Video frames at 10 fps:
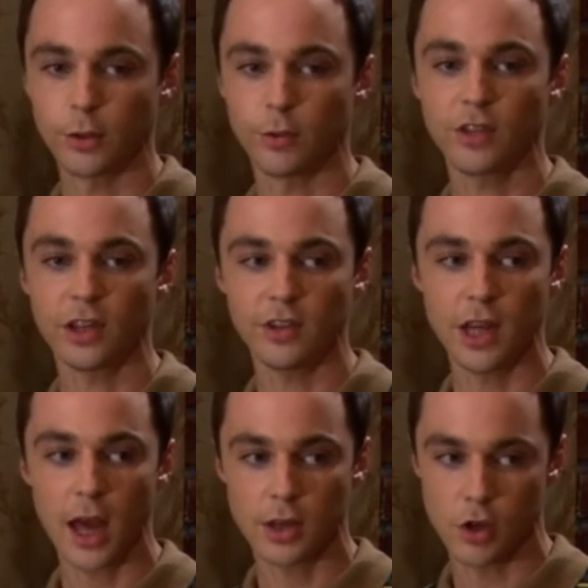que perder
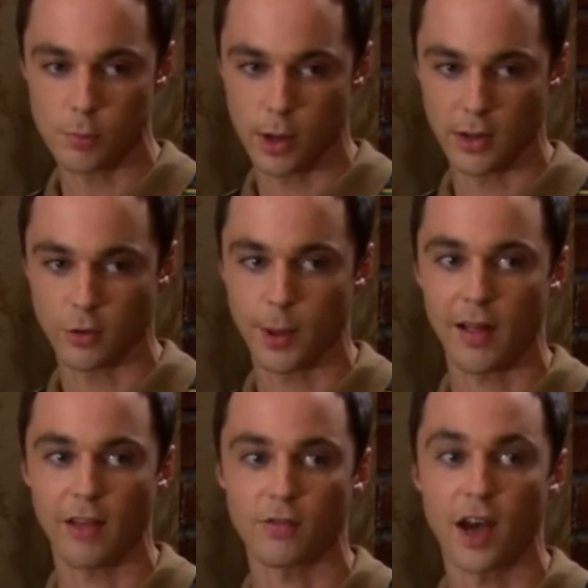60 puntos de cociente
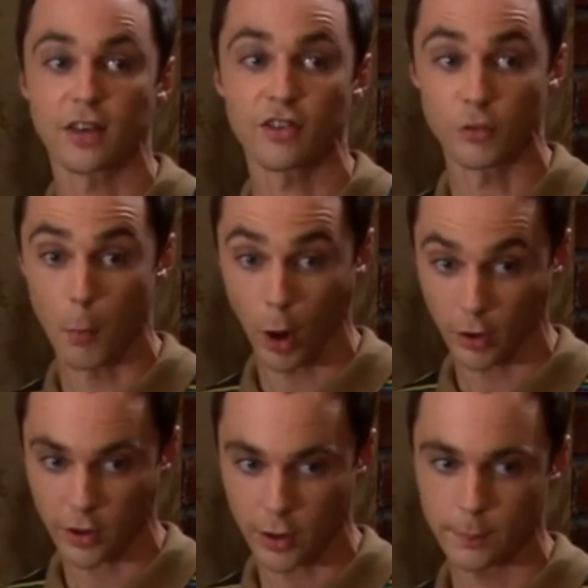para ser solo
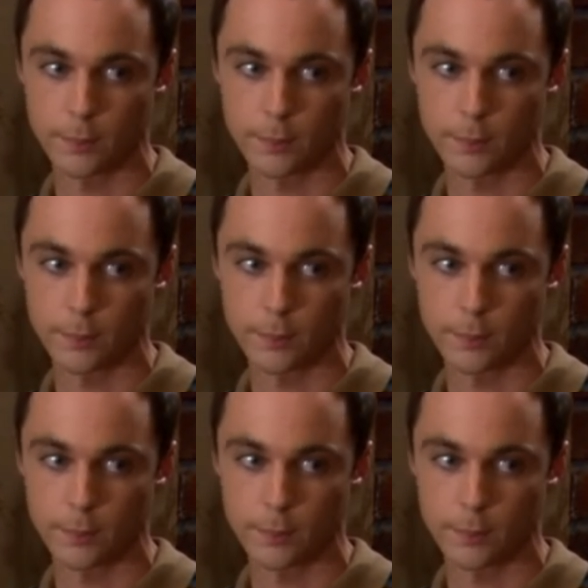listo.